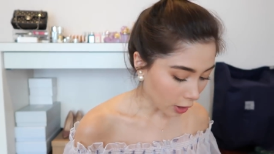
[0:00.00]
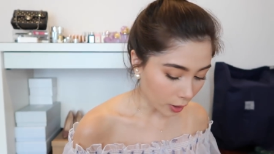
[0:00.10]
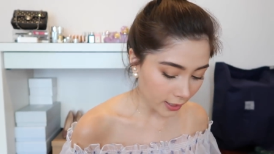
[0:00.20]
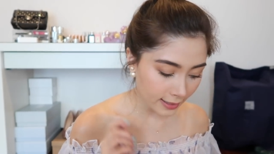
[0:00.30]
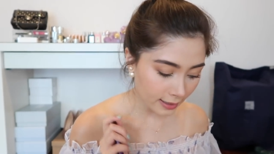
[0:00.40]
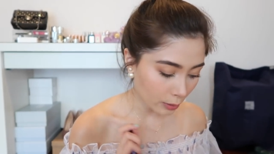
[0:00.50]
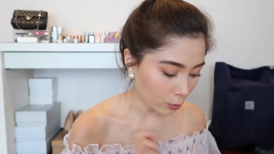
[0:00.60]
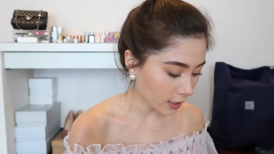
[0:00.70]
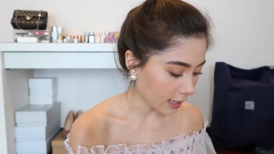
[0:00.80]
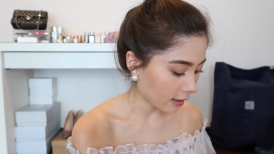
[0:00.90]
ต่อได้คิ้ว
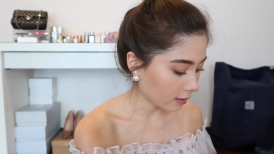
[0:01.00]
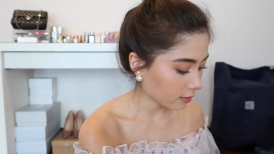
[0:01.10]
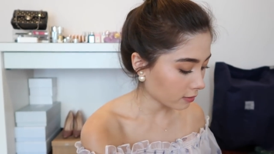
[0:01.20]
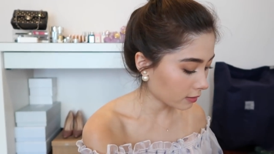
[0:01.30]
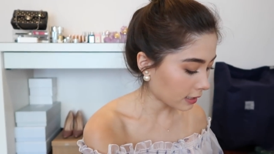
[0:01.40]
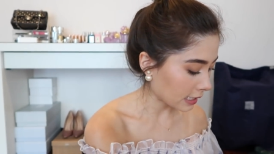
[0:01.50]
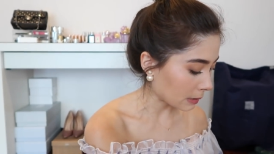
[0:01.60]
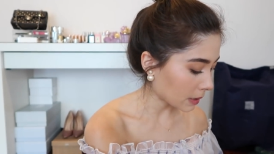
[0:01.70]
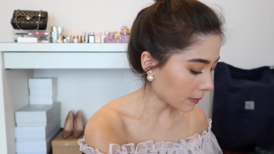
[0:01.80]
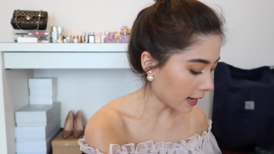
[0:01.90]
นะคะคือนิก
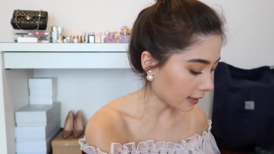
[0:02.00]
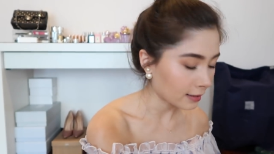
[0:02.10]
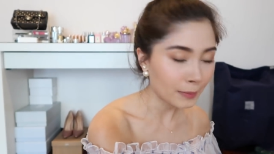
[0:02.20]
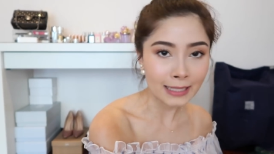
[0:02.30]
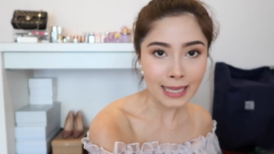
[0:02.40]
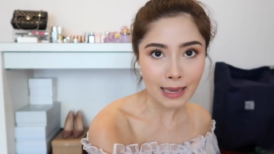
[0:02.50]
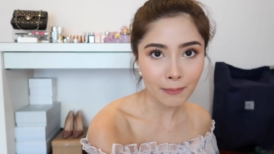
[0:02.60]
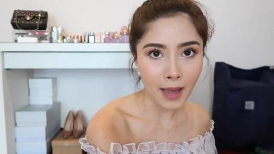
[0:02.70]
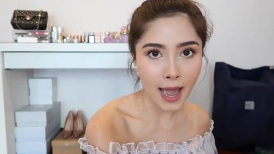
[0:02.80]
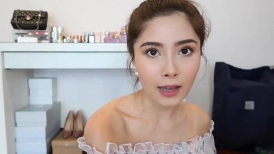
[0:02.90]
กี้มี palette ซึ่งมันเละ
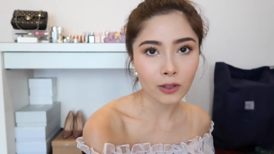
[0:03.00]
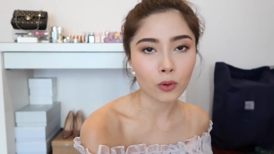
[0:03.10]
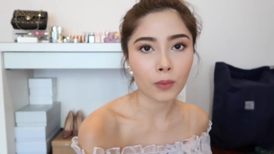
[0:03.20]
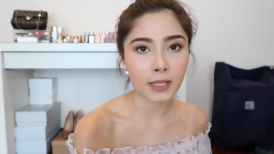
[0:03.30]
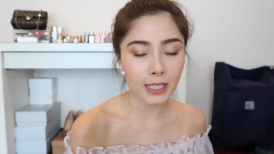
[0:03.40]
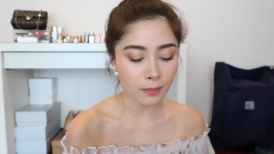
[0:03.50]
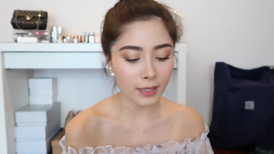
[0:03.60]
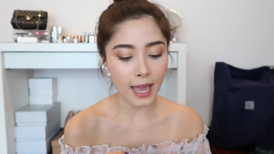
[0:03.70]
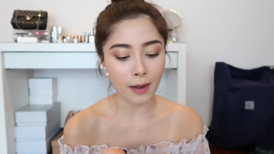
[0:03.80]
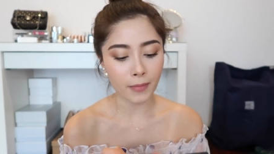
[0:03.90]
มากอยู่กับนิกกี้
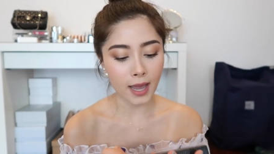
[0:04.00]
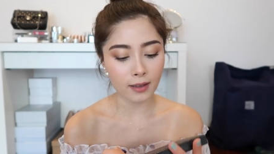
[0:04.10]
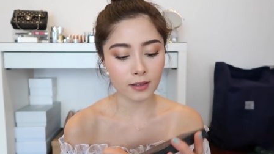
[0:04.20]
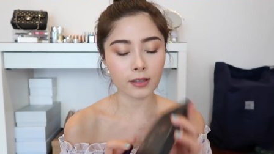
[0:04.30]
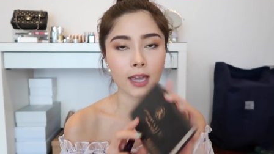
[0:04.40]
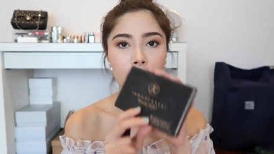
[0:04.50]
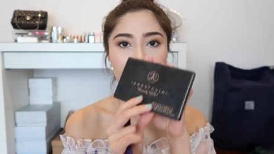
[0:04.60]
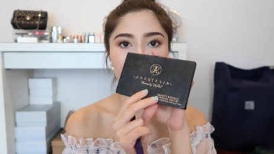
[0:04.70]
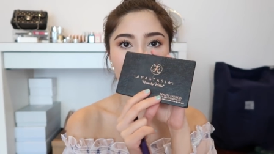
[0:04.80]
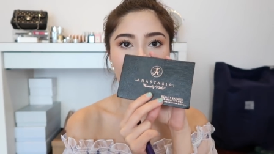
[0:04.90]
มานานมากคือ
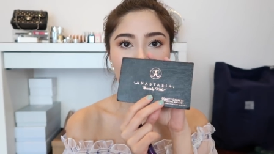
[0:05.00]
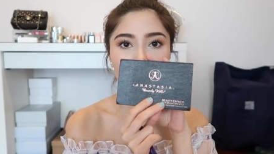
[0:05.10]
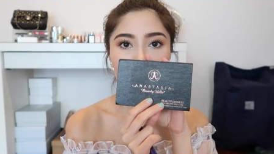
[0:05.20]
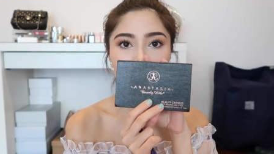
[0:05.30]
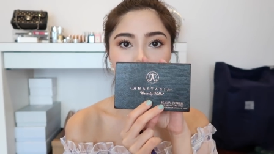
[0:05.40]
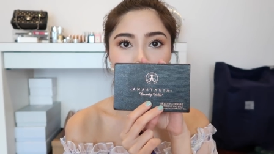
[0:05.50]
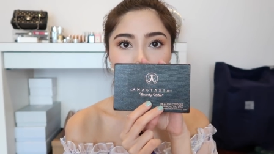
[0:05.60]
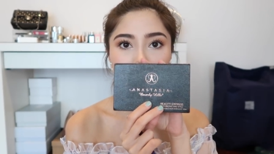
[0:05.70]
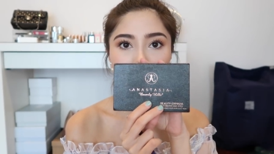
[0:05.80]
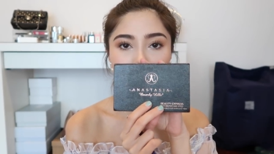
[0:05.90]
Anastasia Beverly
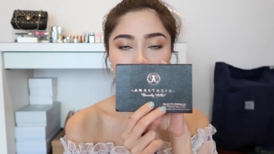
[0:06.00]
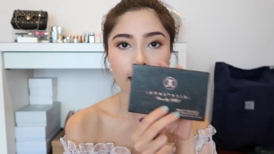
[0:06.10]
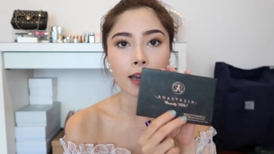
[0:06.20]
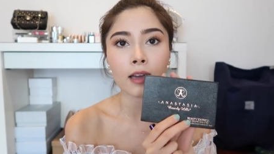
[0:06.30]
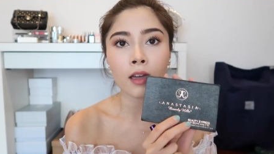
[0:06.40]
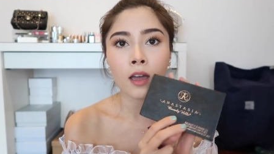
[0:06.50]
Hills palette นะคะ